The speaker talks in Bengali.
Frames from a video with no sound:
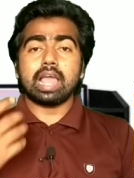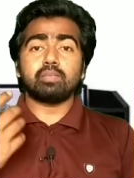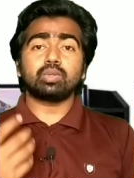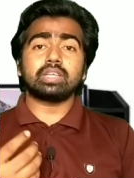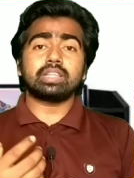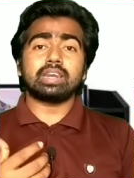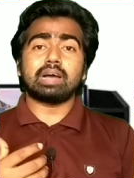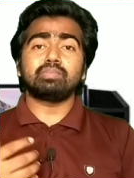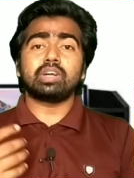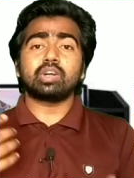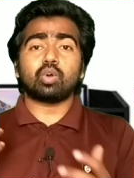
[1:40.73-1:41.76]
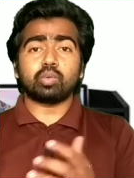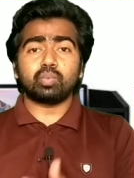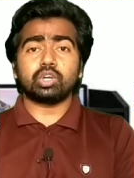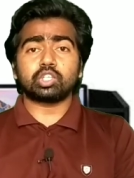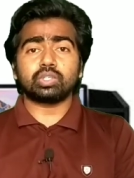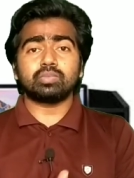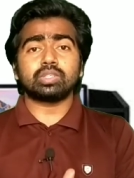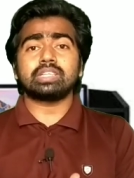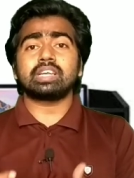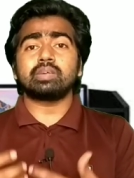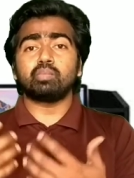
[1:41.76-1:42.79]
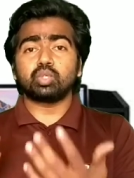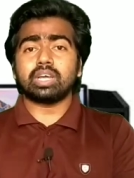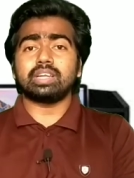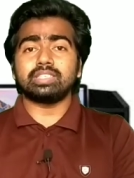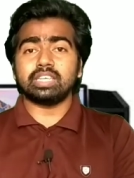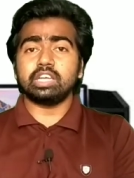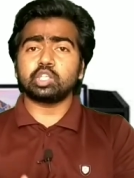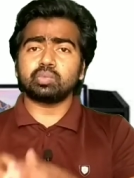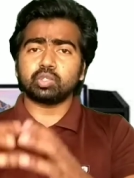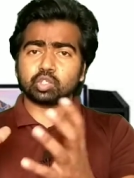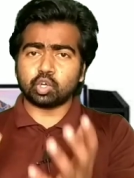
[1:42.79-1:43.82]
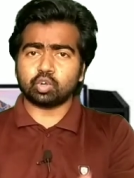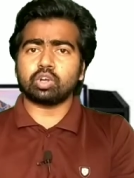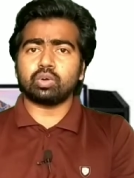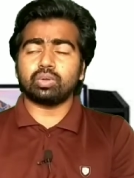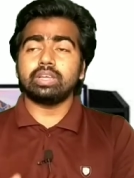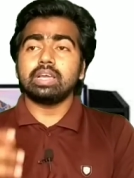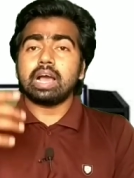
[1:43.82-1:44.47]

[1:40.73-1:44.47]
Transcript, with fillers: এবং তাদের নাম দিলেন কর্পোরেশন এবং তাদেরকে বোঝালেন যে এই সমস্ত সংঘগুলি